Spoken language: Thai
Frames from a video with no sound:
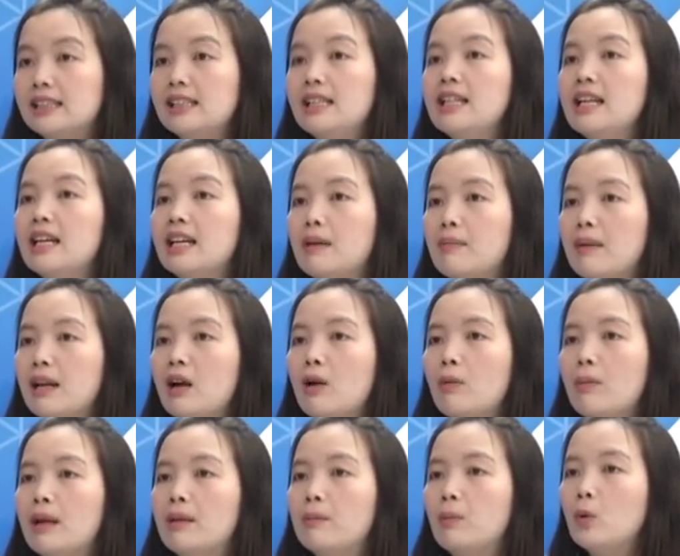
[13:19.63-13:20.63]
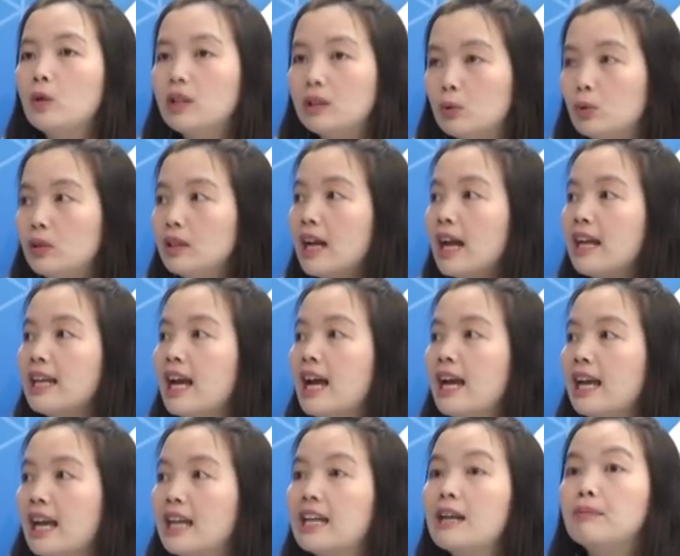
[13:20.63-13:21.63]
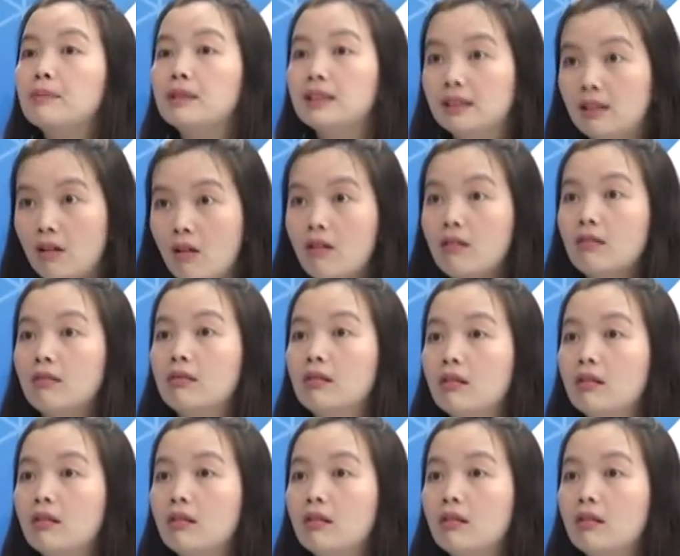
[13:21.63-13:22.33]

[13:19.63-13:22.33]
สิ้นเนี่ยทำให้เราเป็นผู้ถือหุ้นรายใหญ่อันดับหนึ่งของ